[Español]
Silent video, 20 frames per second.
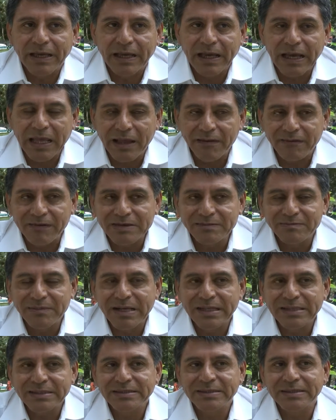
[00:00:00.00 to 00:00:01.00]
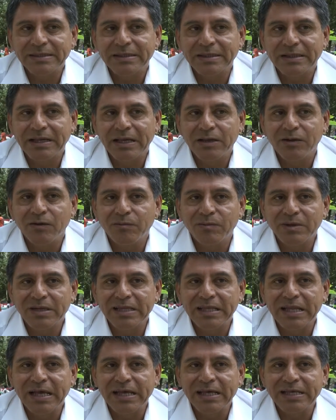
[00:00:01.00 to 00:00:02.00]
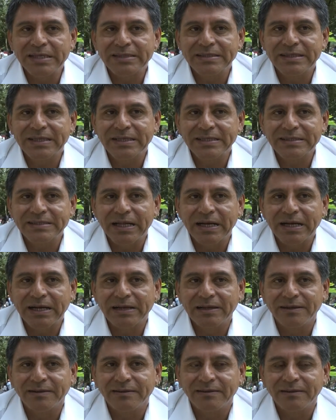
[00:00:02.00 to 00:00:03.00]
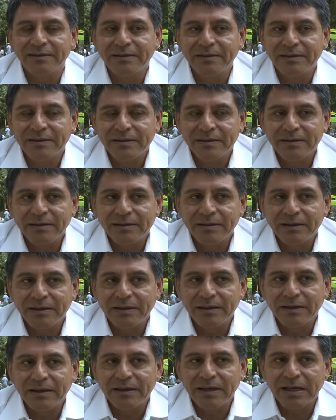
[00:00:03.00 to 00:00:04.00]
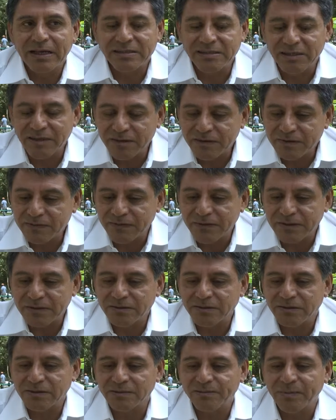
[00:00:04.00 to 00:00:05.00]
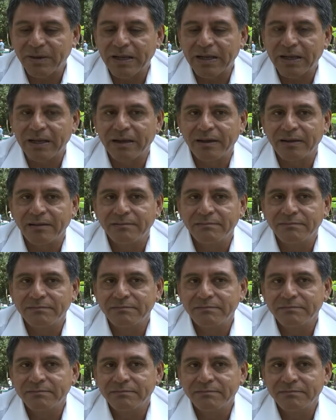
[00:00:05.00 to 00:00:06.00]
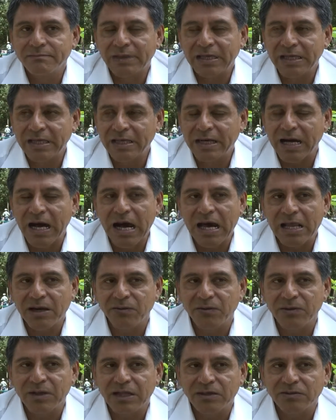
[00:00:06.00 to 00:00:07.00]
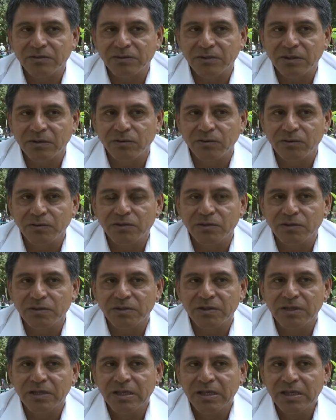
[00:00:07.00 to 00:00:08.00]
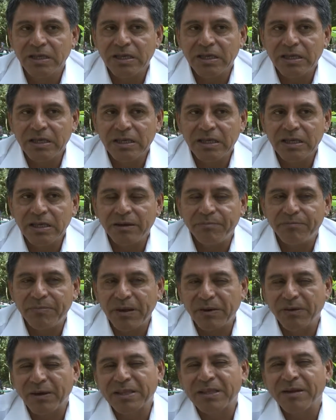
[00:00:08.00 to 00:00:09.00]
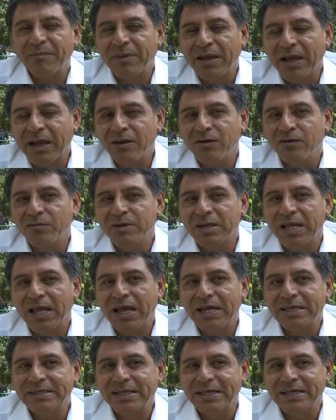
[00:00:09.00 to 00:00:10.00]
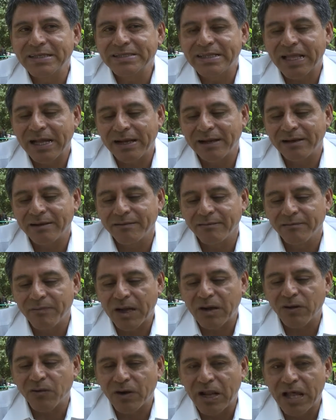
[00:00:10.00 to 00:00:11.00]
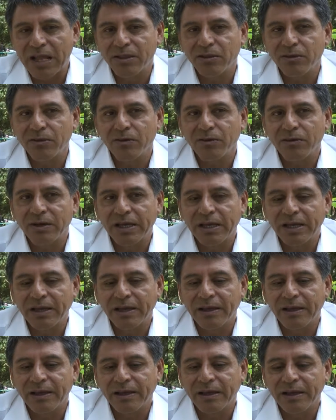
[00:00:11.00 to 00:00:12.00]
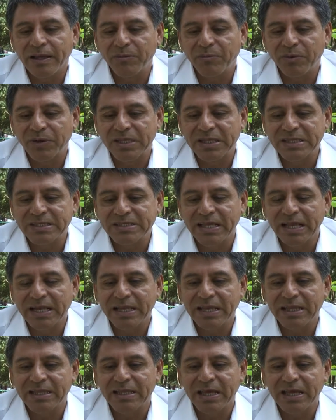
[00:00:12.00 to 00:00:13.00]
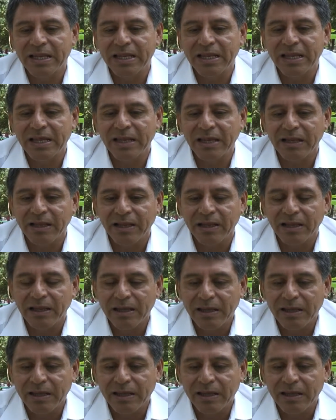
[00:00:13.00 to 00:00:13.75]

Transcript: cada vez más eh, hay comunidades que están eh, haciendo esfuerzos para manejar, cuidar sus recursos, pero que también hay comunidades que están valorando eh, el potencial que tiene